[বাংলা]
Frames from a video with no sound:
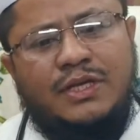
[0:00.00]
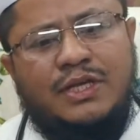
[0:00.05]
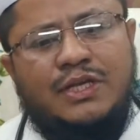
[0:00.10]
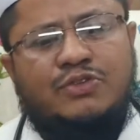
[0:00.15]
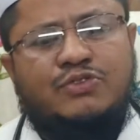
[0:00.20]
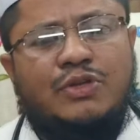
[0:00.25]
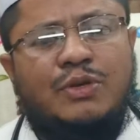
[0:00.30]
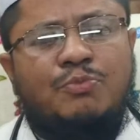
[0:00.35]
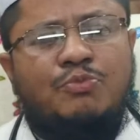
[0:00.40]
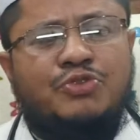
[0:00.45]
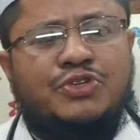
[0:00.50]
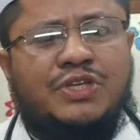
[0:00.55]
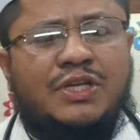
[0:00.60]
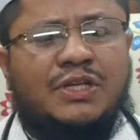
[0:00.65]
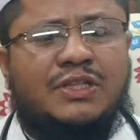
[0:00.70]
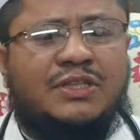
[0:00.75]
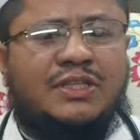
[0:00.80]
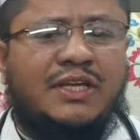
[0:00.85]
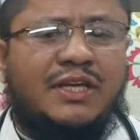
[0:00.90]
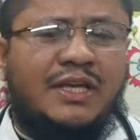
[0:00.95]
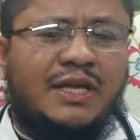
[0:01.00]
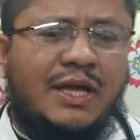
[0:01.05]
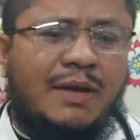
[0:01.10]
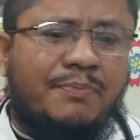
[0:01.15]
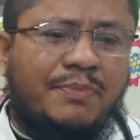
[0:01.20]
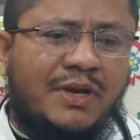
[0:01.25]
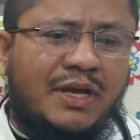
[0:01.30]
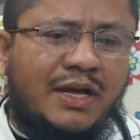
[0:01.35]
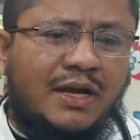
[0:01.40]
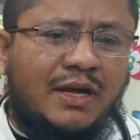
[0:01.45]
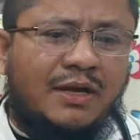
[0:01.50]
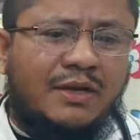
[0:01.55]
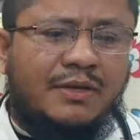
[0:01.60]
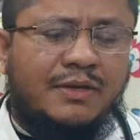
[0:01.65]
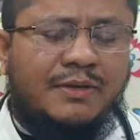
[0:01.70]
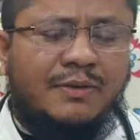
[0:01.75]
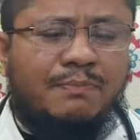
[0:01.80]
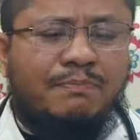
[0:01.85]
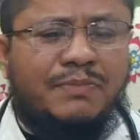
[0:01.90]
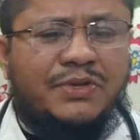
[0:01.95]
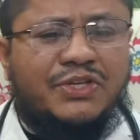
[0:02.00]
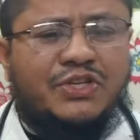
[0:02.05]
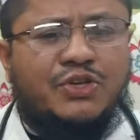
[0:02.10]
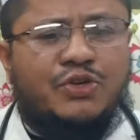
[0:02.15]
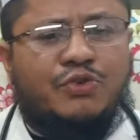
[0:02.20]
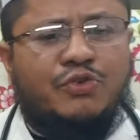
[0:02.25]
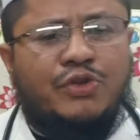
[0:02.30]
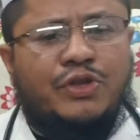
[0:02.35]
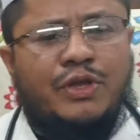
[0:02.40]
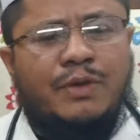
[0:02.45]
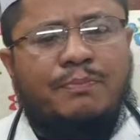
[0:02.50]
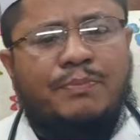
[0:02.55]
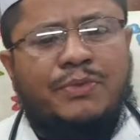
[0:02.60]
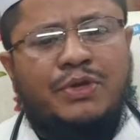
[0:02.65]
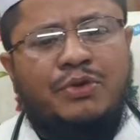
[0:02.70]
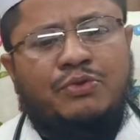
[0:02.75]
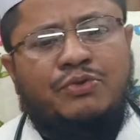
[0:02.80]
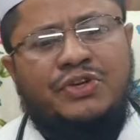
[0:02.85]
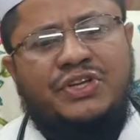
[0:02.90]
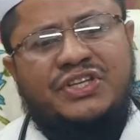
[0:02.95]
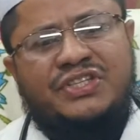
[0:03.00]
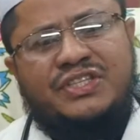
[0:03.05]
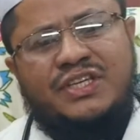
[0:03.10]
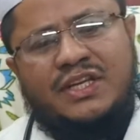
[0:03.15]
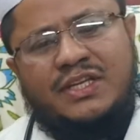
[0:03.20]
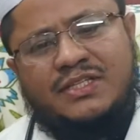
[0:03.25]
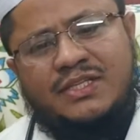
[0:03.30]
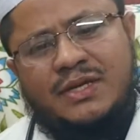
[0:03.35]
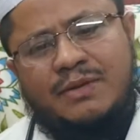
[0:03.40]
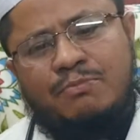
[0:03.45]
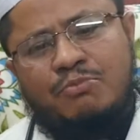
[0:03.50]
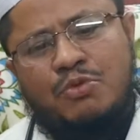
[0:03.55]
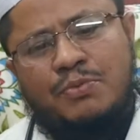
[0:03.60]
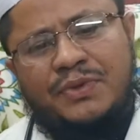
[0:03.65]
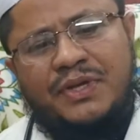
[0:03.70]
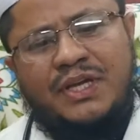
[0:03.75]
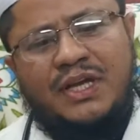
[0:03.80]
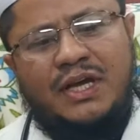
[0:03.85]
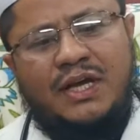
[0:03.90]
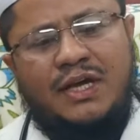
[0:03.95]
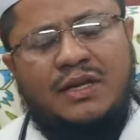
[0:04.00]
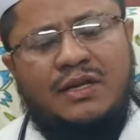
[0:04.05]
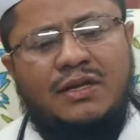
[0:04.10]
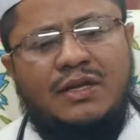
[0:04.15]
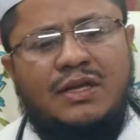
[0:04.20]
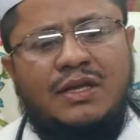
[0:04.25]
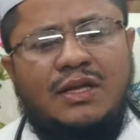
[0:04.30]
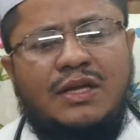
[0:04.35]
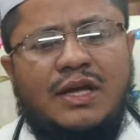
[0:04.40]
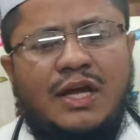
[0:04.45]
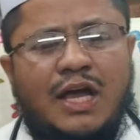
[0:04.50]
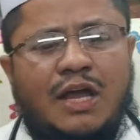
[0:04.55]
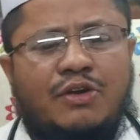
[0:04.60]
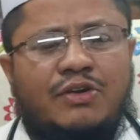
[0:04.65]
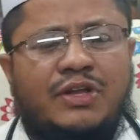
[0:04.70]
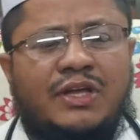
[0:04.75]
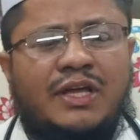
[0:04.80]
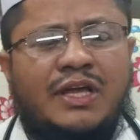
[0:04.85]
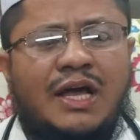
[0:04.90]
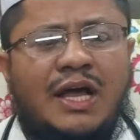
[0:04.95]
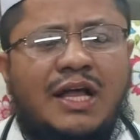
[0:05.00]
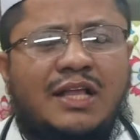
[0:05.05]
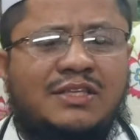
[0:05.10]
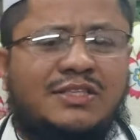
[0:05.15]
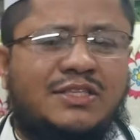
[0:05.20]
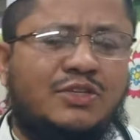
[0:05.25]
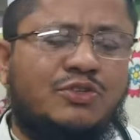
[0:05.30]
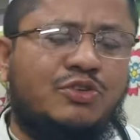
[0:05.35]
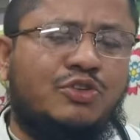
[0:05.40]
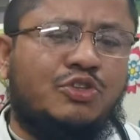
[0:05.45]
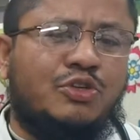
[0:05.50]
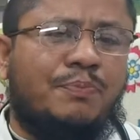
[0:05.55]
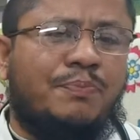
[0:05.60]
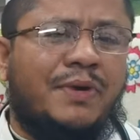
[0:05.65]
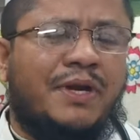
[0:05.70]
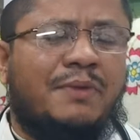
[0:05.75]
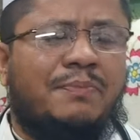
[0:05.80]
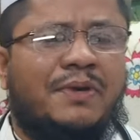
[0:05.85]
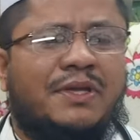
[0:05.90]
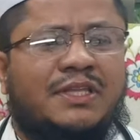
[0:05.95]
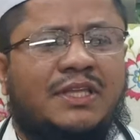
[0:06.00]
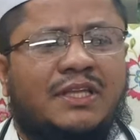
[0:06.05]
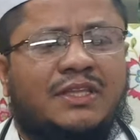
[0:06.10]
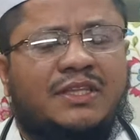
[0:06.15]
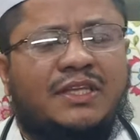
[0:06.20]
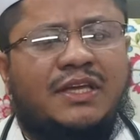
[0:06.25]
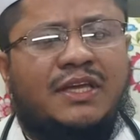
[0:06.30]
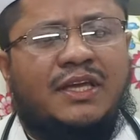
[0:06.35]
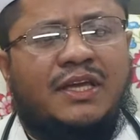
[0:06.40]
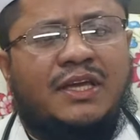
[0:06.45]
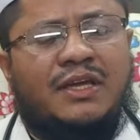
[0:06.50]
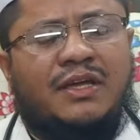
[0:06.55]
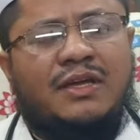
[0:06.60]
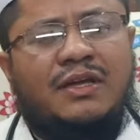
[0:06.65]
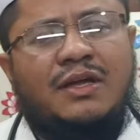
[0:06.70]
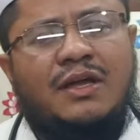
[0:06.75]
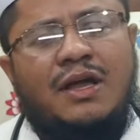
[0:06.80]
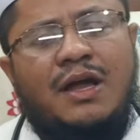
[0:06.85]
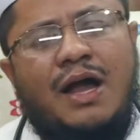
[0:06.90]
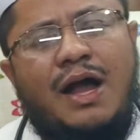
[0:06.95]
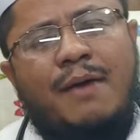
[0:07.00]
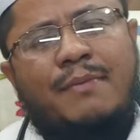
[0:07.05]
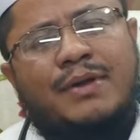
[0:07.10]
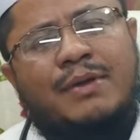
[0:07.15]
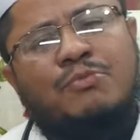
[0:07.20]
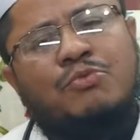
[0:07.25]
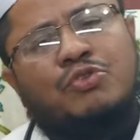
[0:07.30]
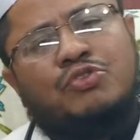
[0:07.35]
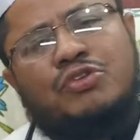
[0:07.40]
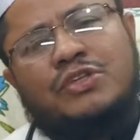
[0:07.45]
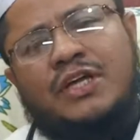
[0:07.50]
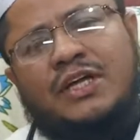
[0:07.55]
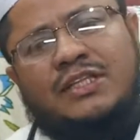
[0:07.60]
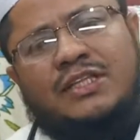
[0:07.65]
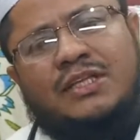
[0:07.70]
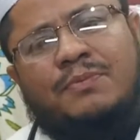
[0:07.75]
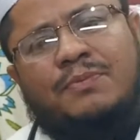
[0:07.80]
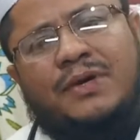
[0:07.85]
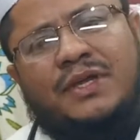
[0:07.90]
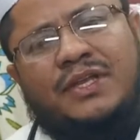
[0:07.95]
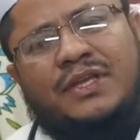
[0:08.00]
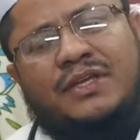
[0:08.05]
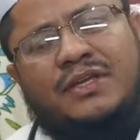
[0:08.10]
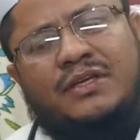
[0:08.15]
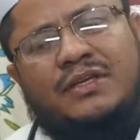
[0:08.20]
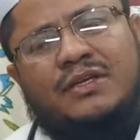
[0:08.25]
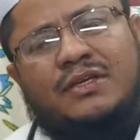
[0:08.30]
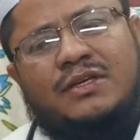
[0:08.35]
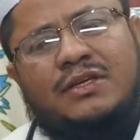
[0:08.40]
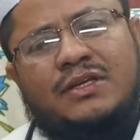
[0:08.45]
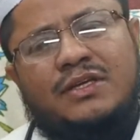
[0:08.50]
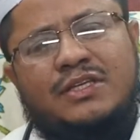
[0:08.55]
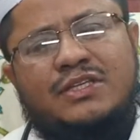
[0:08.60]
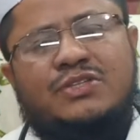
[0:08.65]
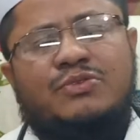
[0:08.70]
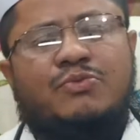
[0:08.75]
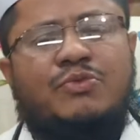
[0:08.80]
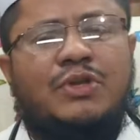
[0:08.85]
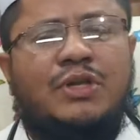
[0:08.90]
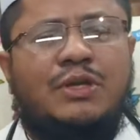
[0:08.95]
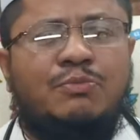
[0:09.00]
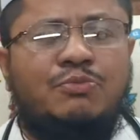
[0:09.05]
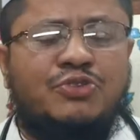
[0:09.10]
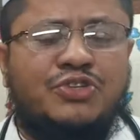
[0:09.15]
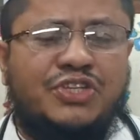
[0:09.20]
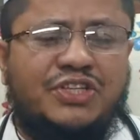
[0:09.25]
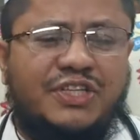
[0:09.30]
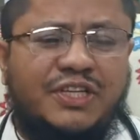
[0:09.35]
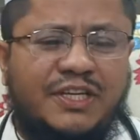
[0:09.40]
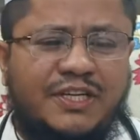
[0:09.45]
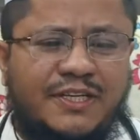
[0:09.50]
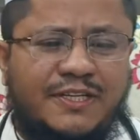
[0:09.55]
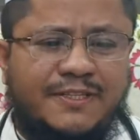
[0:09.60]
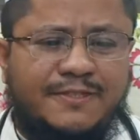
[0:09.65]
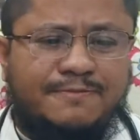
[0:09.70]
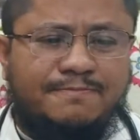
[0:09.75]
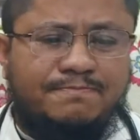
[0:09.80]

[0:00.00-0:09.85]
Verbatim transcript: ইসুর বসির থেকে আমরা বিশেষ করে মিউনি সিরিসাম ভূমিকার কারণে আলসাজনিত পেট ব্যথার থেকে আমরা মুক্ত থাকতে পারি ইসুকলে বসি থেকে